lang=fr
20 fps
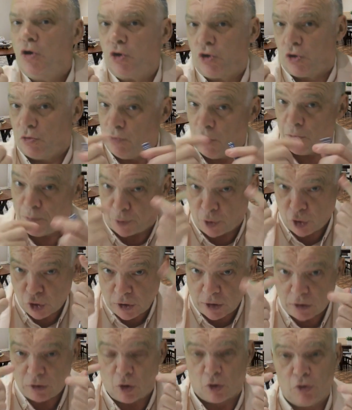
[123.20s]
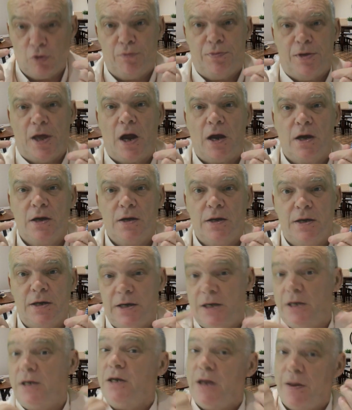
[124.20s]
je me projette dans le bien.
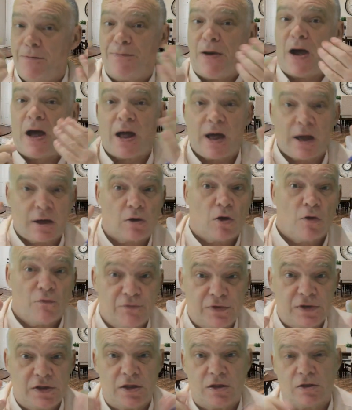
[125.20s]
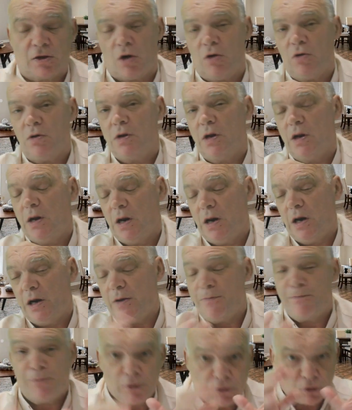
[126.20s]
Il n'est pas rare qu'en visitant,
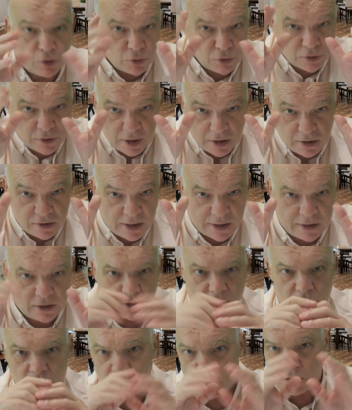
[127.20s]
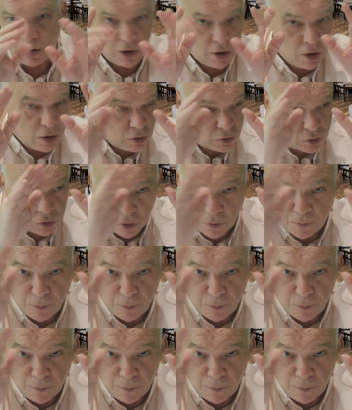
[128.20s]
les potentiels acquéreurs se